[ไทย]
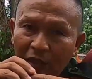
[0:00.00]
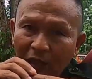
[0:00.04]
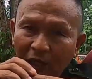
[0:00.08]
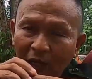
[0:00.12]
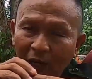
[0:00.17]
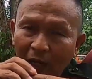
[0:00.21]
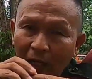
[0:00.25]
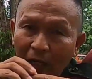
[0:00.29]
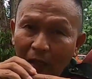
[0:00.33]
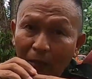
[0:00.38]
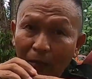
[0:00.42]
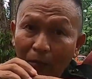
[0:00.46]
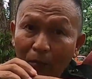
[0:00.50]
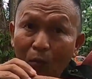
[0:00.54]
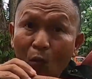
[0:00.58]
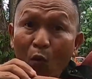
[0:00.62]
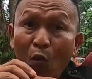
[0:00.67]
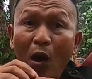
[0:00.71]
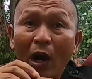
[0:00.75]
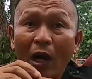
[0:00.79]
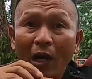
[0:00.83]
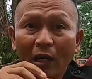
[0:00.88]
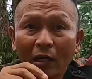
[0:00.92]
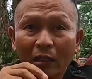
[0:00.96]
เขียว
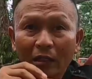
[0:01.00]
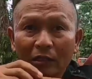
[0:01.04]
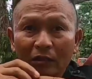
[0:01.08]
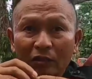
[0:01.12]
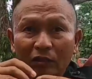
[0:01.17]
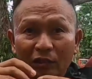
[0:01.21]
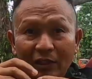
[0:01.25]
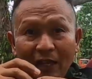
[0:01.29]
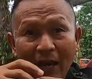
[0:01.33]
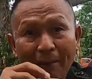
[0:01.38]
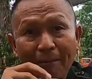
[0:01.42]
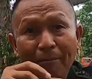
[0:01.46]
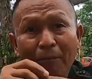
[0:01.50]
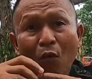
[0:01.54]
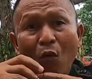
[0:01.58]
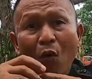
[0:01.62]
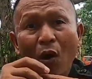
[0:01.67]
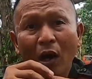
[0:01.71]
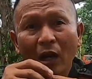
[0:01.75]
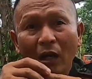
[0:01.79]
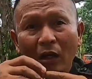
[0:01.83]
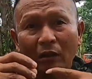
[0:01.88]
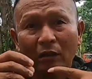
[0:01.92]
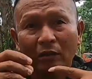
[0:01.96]
ม่วง ดำ
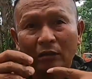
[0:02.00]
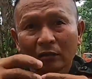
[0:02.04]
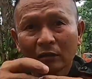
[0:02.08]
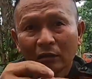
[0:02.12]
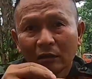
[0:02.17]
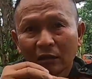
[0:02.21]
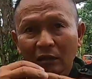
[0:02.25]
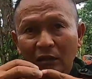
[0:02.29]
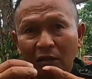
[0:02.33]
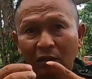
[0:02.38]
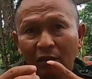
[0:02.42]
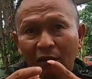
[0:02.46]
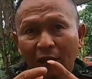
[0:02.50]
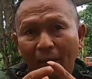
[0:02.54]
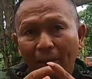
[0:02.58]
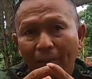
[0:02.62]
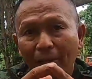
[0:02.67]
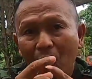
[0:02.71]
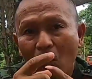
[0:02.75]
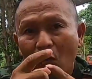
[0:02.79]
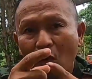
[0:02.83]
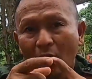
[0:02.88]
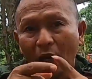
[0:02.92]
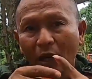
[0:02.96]
ม่วง
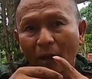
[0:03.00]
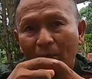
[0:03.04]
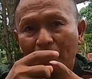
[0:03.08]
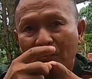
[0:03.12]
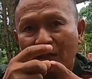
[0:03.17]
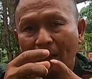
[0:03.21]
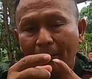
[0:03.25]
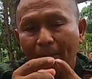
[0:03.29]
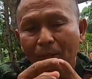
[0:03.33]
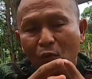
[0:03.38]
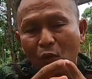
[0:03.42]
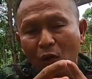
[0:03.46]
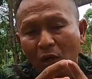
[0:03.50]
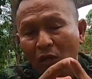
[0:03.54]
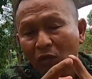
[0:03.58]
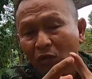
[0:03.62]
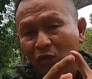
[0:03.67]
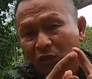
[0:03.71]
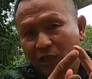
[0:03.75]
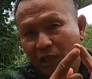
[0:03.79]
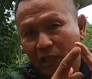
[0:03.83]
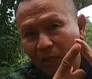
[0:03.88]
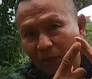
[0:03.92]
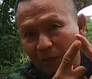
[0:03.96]
ดำม่วงครับดำม่วง
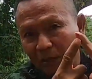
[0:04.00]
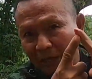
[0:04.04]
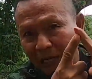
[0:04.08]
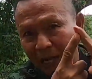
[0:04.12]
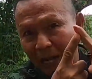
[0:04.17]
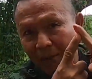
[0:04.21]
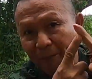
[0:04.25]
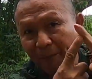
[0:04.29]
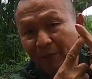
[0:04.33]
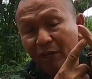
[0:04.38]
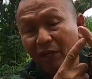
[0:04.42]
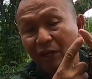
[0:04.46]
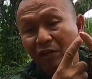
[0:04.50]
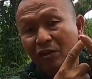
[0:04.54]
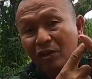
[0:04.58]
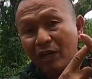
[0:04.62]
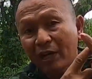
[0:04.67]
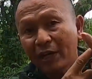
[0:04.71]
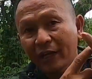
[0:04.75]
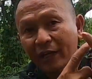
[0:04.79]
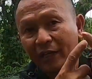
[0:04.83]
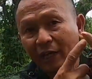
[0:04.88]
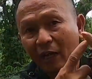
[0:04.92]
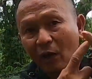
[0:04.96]
แล้วก็จะลามไป
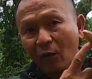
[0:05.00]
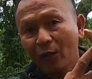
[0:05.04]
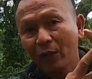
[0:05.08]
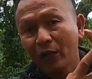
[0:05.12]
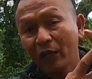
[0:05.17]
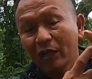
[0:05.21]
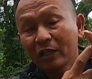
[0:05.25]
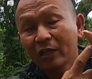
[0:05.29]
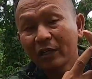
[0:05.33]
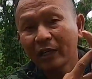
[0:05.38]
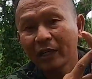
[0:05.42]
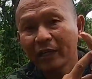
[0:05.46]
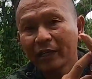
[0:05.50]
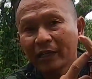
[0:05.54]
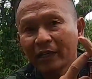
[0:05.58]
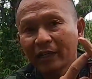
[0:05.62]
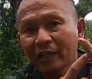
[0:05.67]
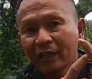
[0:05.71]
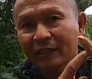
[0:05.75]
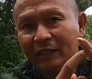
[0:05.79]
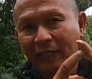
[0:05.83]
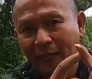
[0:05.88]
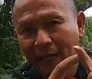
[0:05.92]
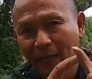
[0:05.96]
เรื่อยๆ เข้าไปเรื่อย
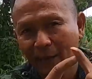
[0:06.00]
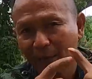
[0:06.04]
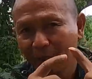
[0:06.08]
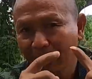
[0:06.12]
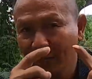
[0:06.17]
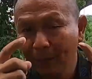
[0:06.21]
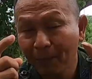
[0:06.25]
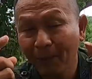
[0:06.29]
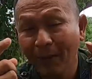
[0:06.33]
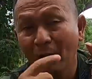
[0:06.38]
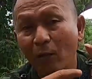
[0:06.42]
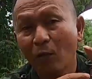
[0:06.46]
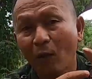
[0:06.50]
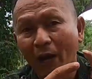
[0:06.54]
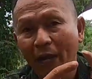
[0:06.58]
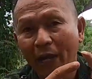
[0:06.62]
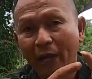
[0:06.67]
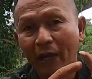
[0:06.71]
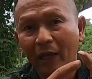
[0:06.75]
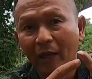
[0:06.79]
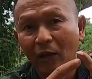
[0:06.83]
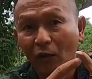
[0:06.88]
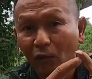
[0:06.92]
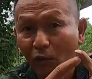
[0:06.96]
ๆ แต่ไม่ได้ไปไว
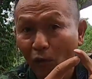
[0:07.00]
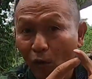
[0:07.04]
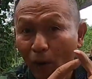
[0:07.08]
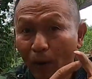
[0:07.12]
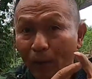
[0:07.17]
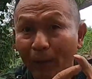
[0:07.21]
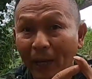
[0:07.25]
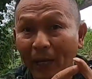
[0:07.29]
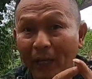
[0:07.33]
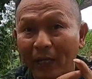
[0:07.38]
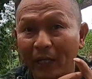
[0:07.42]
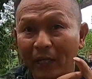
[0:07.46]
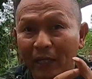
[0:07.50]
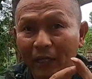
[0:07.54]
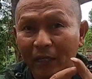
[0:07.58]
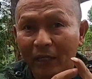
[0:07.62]
ค่อยๆไป